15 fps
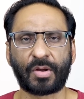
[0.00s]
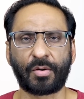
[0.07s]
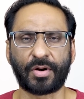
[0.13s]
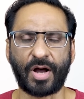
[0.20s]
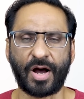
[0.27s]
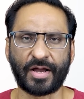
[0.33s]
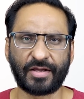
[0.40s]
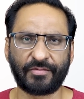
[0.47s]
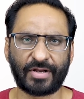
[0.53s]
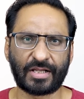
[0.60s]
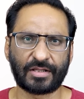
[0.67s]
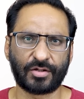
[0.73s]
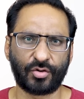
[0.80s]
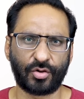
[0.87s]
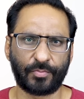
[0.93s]
और आने वाले
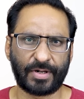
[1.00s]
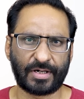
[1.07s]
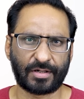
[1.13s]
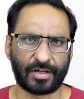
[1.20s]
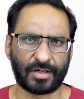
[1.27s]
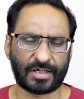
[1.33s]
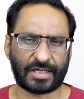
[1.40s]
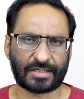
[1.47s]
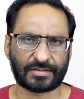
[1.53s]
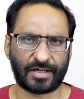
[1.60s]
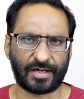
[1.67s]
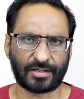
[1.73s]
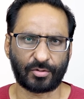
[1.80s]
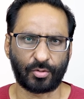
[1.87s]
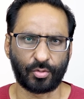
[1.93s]
दिनों में डॉलर के
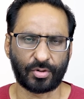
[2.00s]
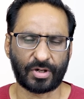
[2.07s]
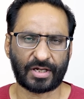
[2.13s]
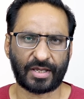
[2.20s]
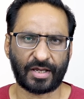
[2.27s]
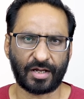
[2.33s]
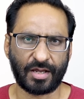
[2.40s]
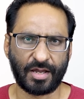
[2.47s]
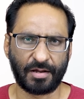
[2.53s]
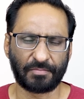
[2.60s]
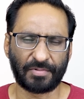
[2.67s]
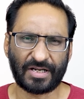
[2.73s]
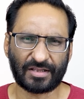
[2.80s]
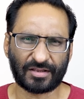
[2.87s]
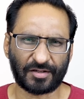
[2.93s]
साथ होगा क्या
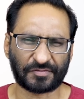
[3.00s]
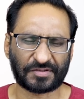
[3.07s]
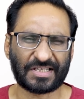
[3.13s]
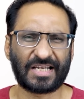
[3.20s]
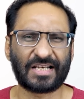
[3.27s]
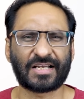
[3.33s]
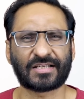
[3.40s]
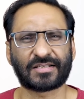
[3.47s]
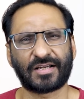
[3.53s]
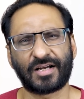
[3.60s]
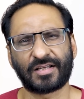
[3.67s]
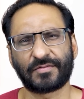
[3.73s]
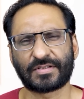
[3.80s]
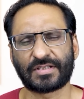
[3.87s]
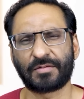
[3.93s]
बड़ी तफसील के
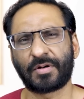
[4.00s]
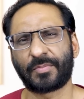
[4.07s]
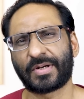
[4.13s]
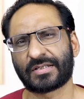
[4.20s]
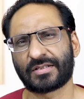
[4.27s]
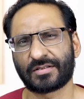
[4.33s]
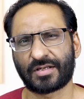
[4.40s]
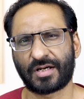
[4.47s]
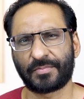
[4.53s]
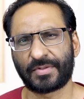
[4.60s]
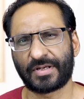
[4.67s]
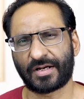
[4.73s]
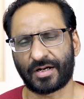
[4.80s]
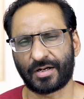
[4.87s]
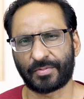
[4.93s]
साथ वसीम अब्बासी साहब
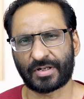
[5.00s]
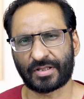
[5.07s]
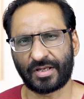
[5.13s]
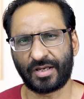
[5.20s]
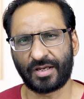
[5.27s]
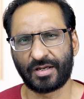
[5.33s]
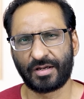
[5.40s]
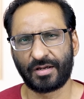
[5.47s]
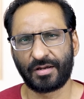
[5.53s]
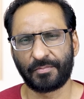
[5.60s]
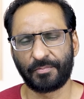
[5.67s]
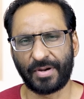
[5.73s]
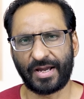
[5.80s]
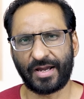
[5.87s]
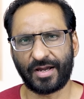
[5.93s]
ने ये खबर दी
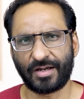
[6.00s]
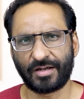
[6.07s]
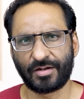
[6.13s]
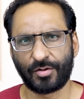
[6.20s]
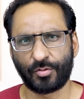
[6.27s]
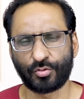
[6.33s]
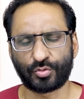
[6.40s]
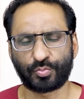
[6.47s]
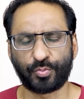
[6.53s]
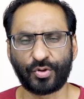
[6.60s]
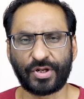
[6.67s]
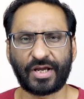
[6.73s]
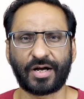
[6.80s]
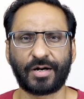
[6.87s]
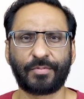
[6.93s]
मैं उस
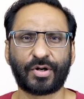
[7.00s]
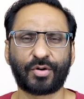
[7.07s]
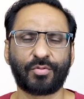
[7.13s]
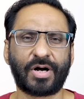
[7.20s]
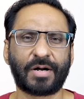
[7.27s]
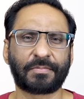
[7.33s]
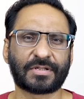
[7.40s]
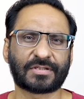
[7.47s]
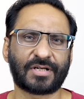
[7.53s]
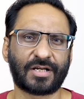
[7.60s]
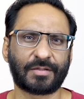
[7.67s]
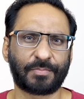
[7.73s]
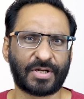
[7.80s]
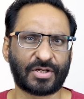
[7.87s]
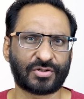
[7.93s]
पूरी खबर को आपके
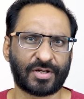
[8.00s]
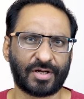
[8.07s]
साथ पेश